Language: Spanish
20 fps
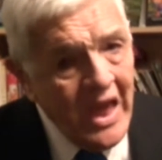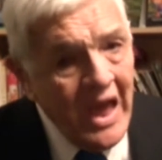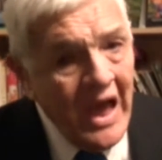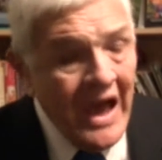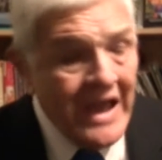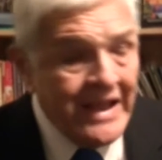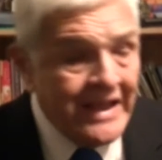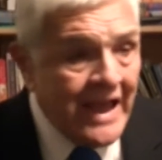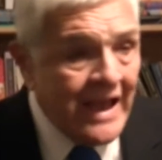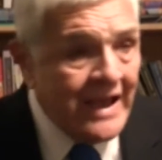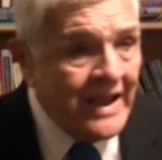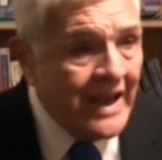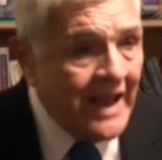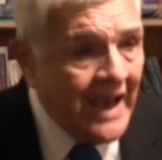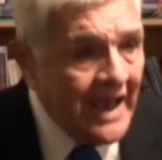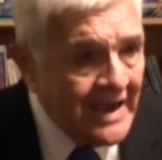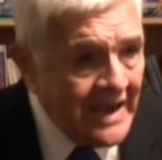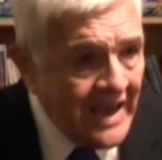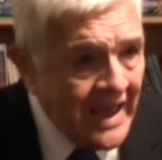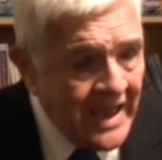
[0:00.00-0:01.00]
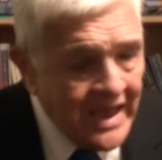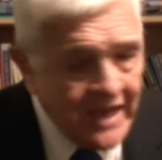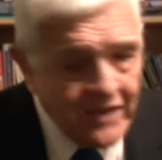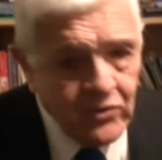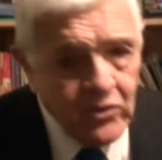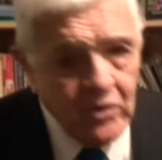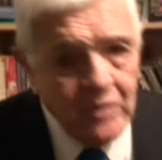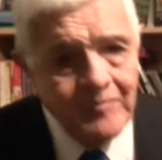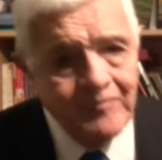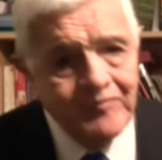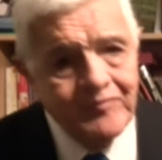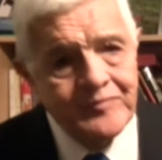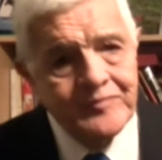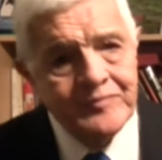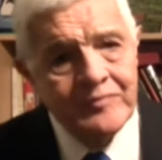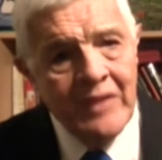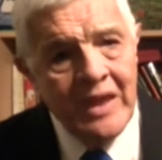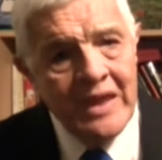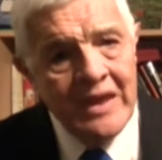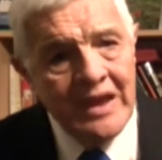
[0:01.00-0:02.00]
Hay que agregarle a esto
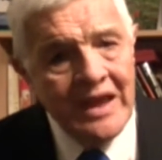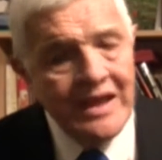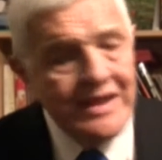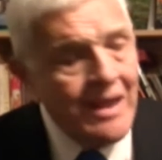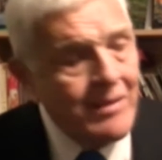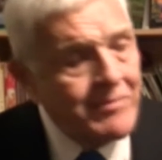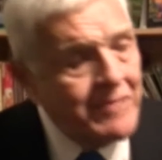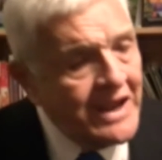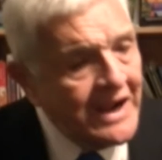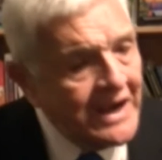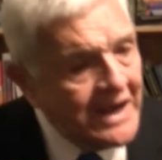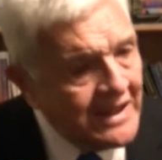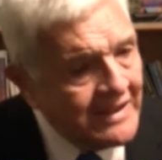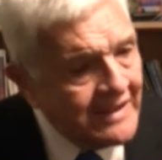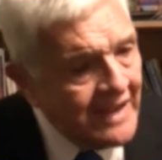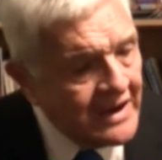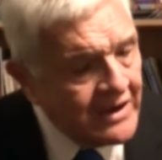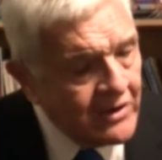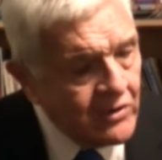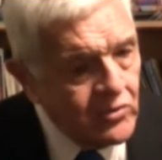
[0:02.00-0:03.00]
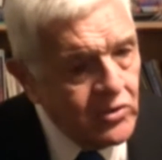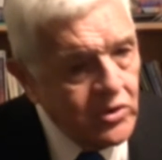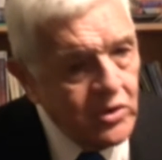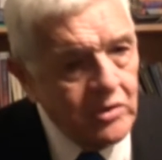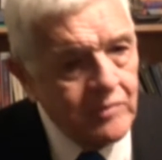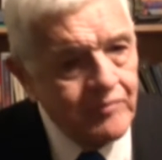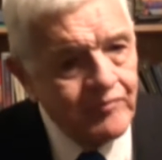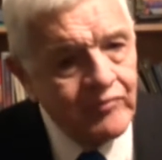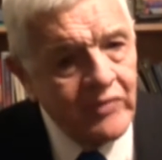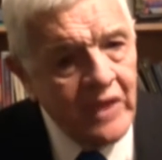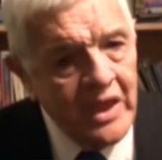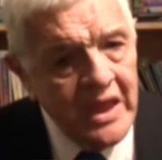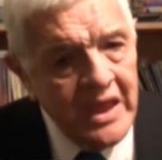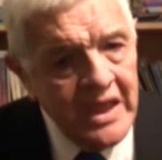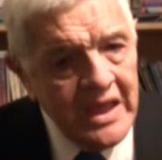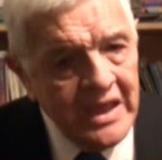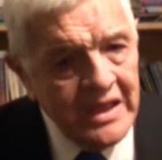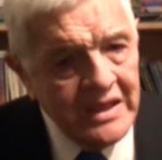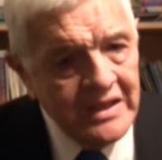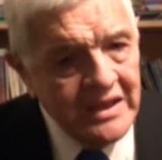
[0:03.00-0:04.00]
que también en esta reunión
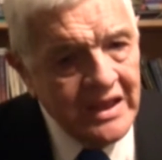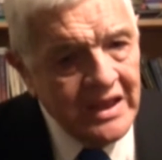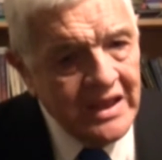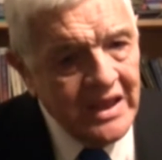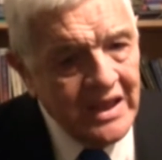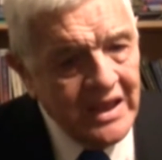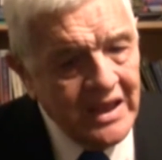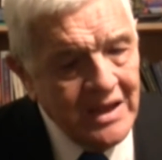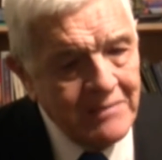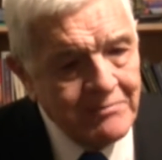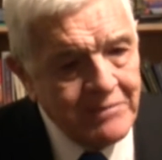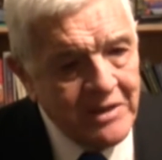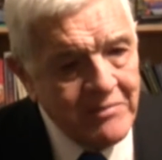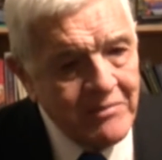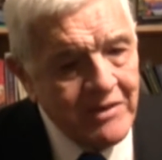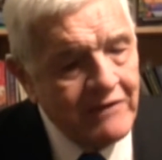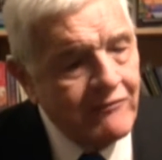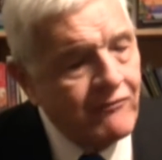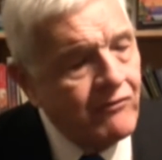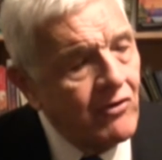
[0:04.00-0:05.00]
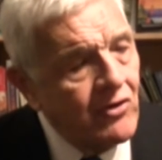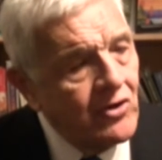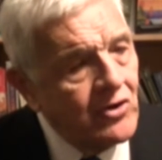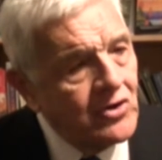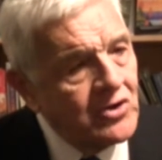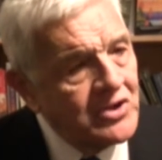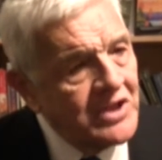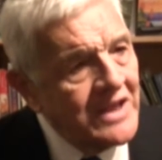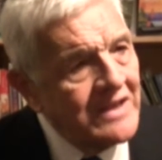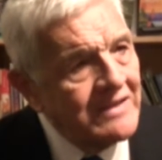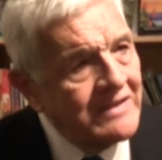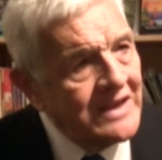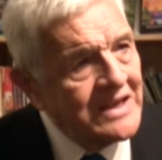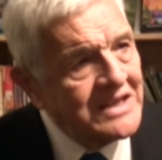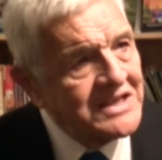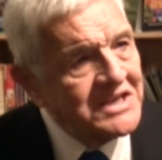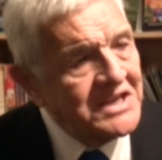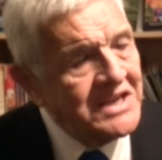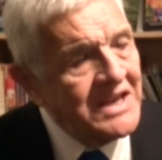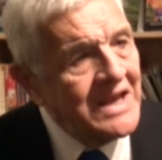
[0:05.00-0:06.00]
del primer foro entre
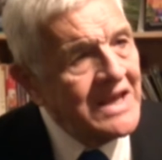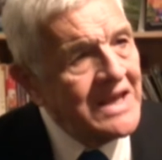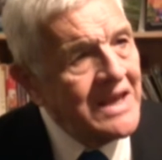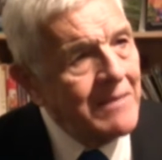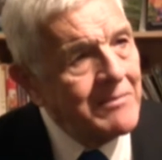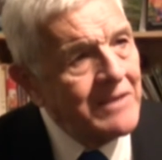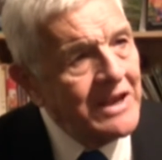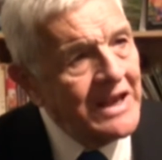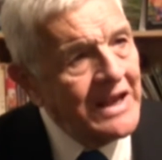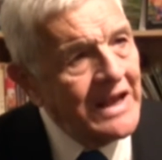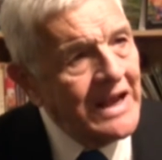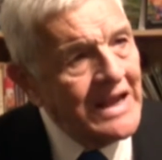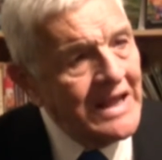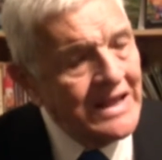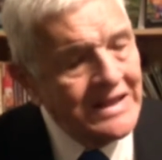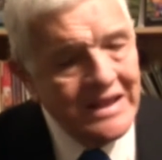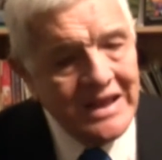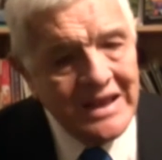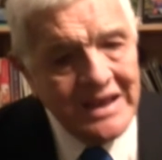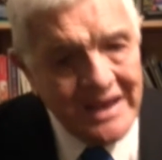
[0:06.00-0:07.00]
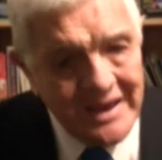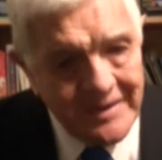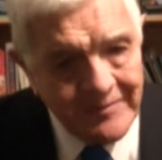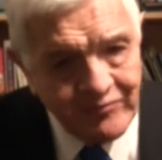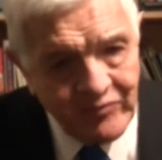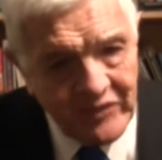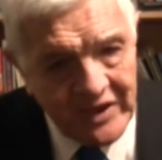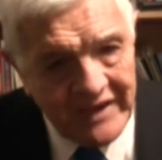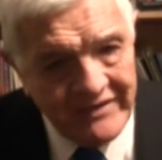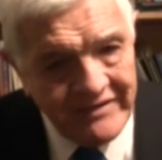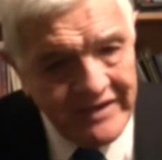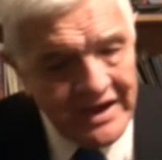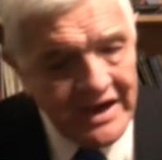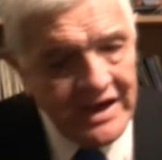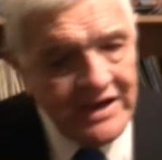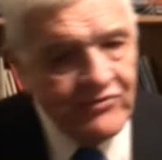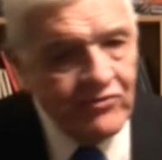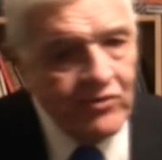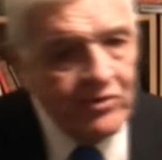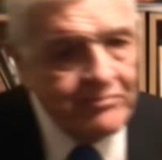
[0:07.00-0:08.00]
China y América Latina, que se
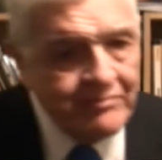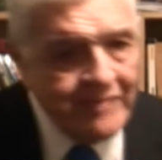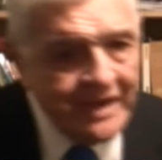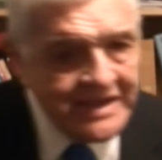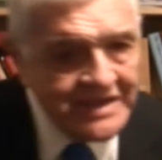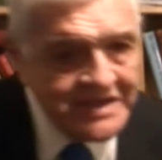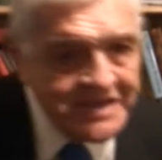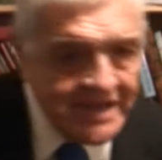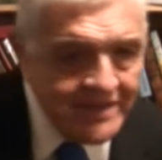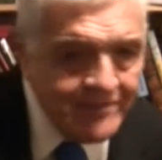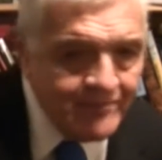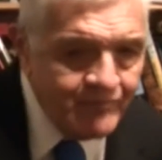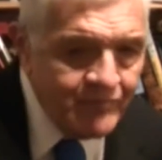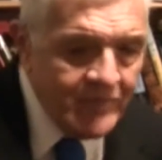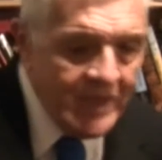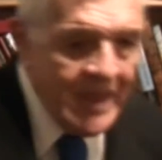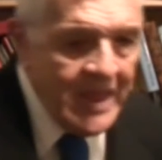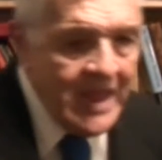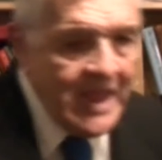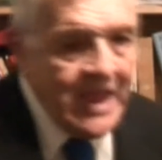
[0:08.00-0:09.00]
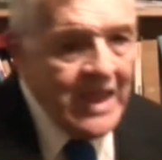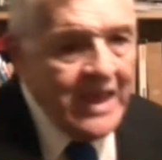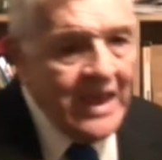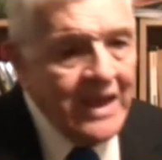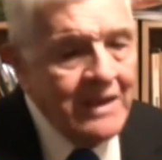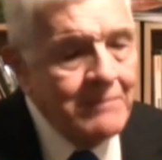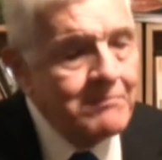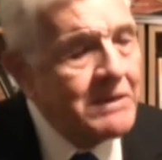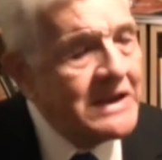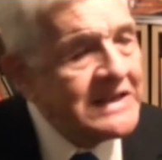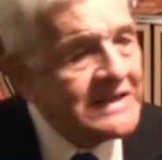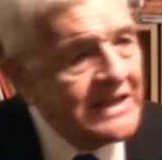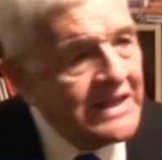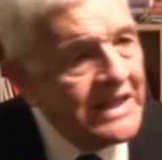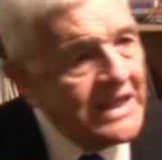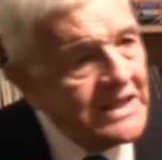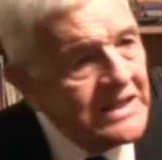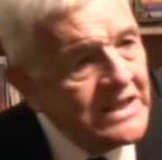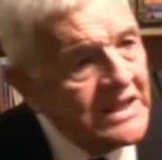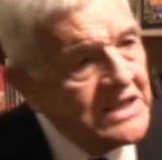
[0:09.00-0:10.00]
realizó en Beijing, el
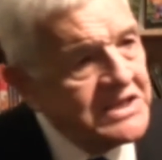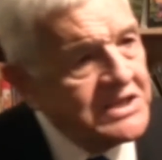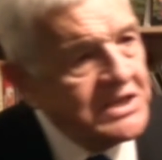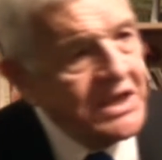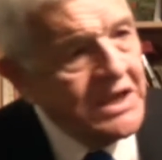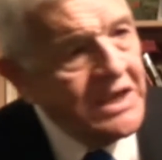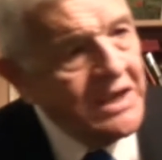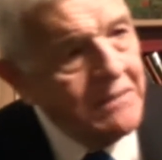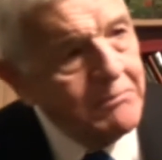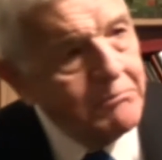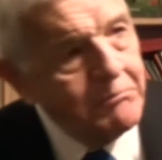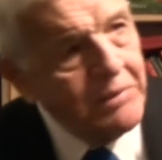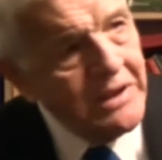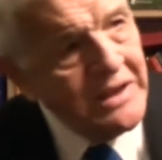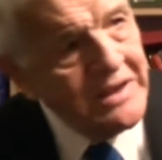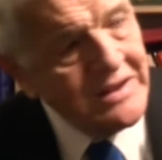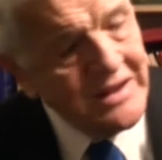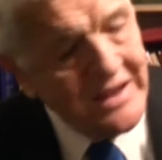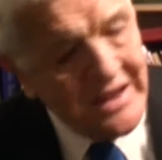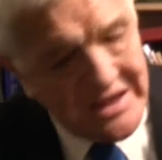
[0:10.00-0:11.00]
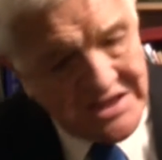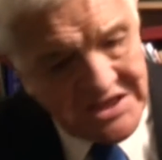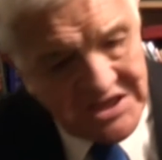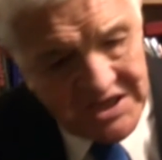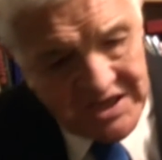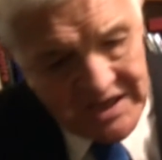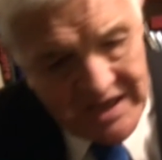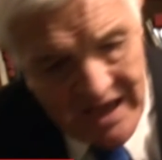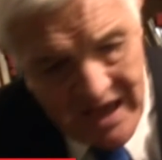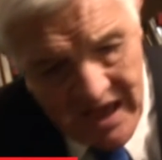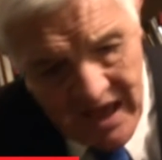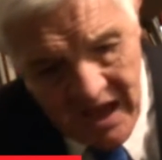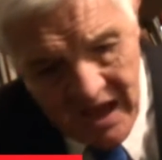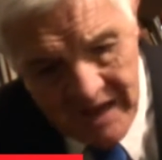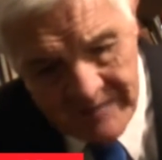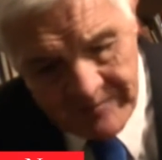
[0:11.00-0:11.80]
presidente Xi Jinping de China